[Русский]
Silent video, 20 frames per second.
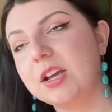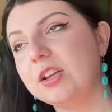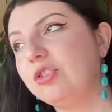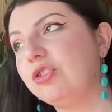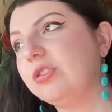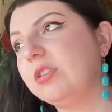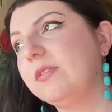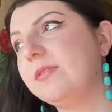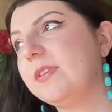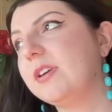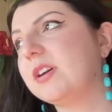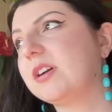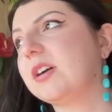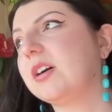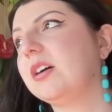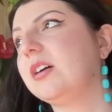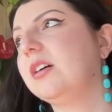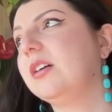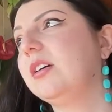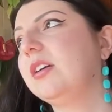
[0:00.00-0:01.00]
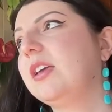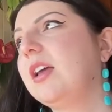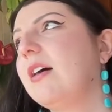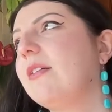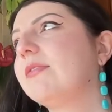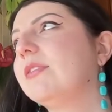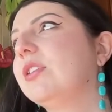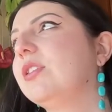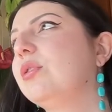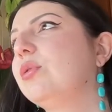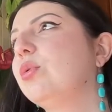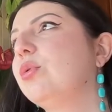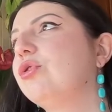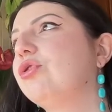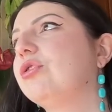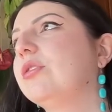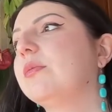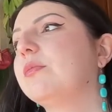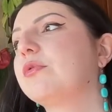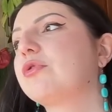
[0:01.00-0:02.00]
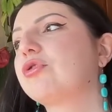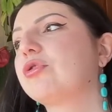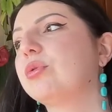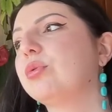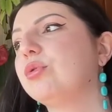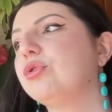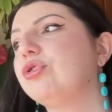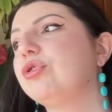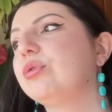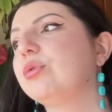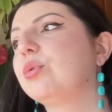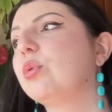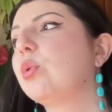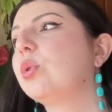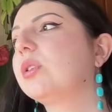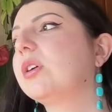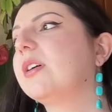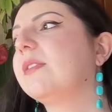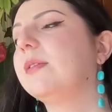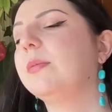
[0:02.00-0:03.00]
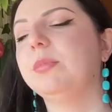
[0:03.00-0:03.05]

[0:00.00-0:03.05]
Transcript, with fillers: Человек э, явно и точно может очень тонко